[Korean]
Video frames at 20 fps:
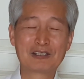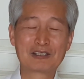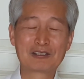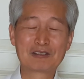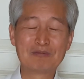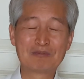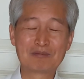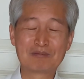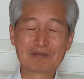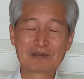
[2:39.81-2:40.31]

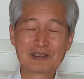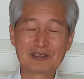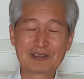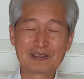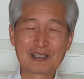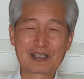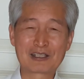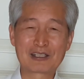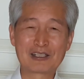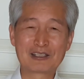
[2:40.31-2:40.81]
그
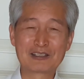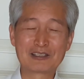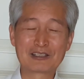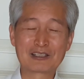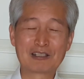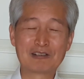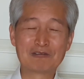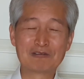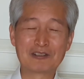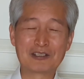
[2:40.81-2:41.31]
끝장까지
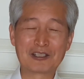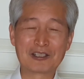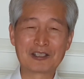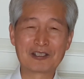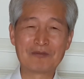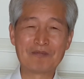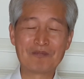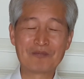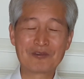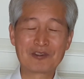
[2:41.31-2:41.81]

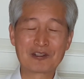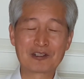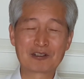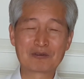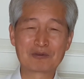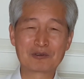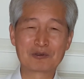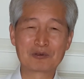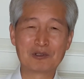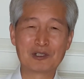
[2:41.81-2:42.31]
가운데
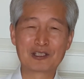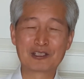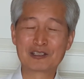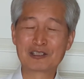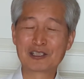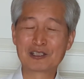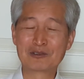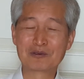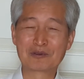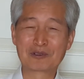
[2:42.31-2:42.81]
여러분 좋아하는
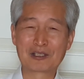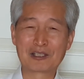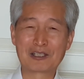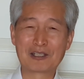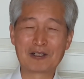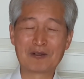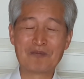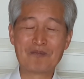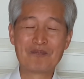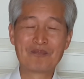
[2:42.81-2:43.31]

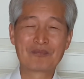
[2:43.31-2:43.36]
찬송가